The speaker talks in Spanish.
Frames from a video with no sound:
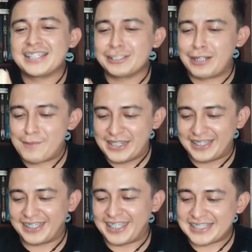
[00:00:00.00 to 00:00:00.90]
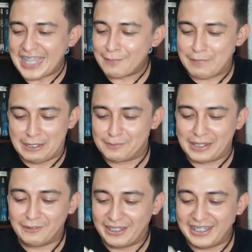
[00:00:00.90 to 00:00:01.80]
solamente que Isaac me lo
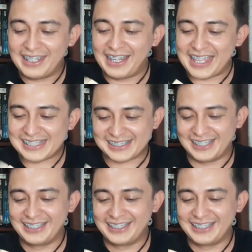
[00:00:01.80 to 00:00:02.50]
mandó en inglés.